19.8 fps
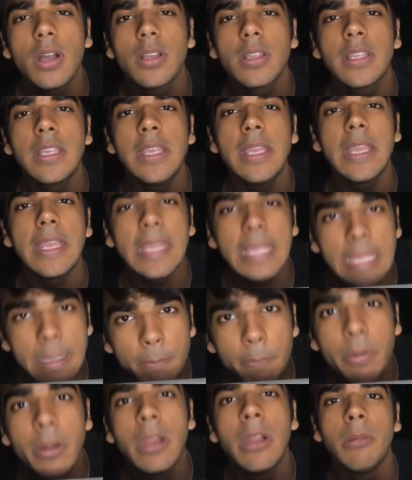कि
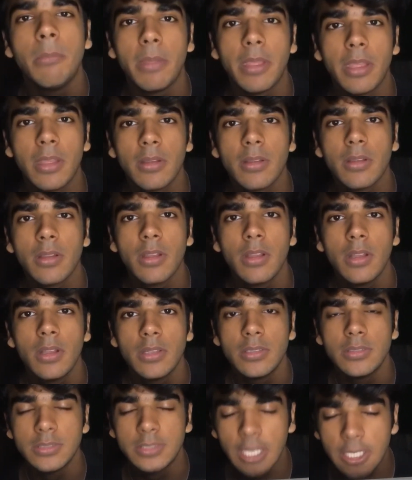अप्रैल
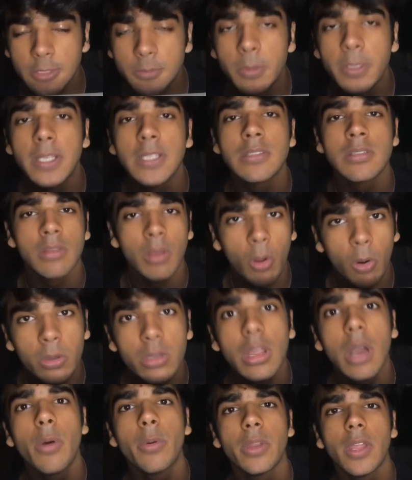में जस्ट बिकॉज
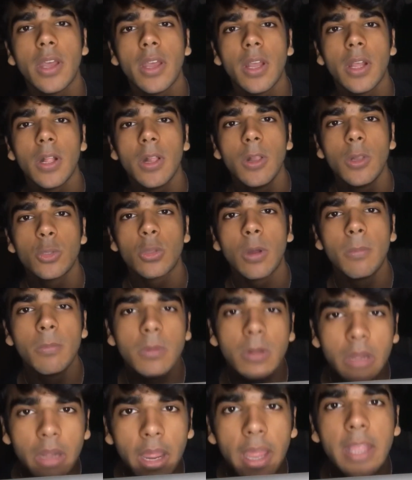लॉकडाउन है तो हम
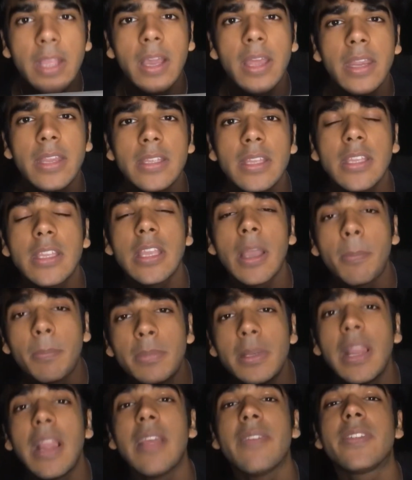ट्राई करेंगे कि
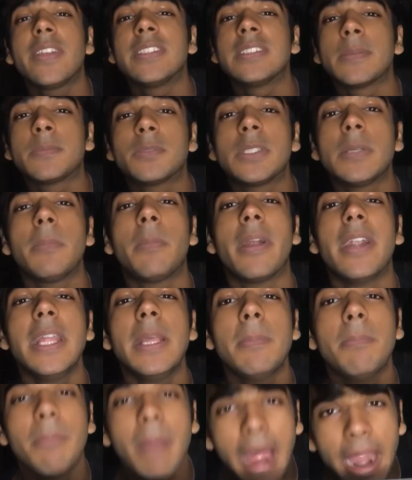अपनी लाइफ की सबसे बड़ी
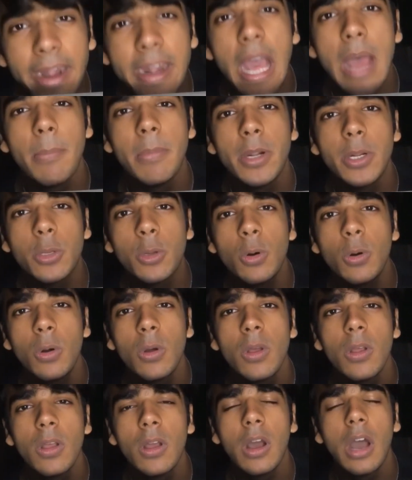बैड हैबिट को
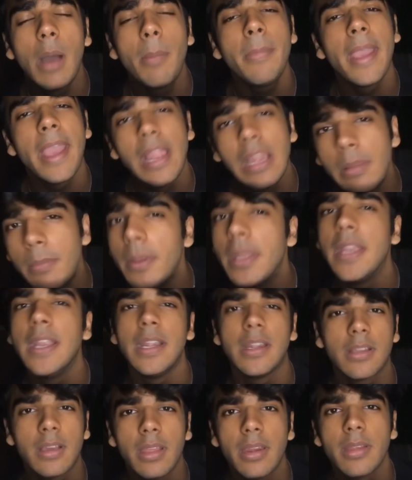हम
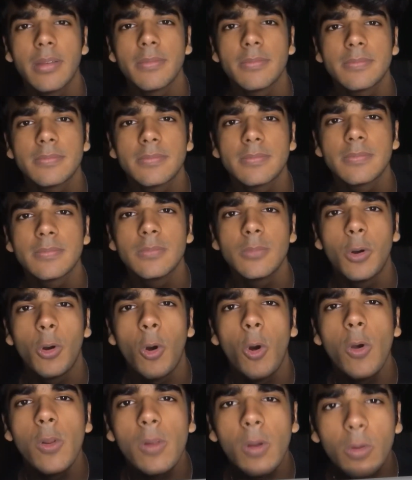एलिमिनेट करें
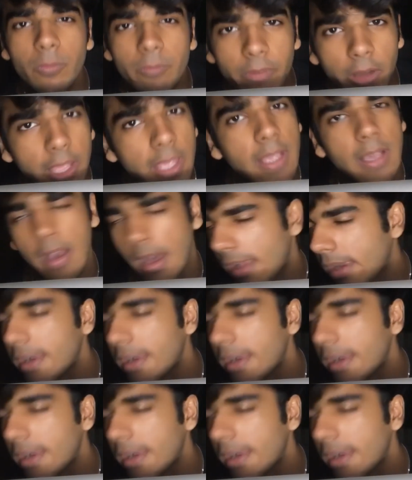और वही कर रहे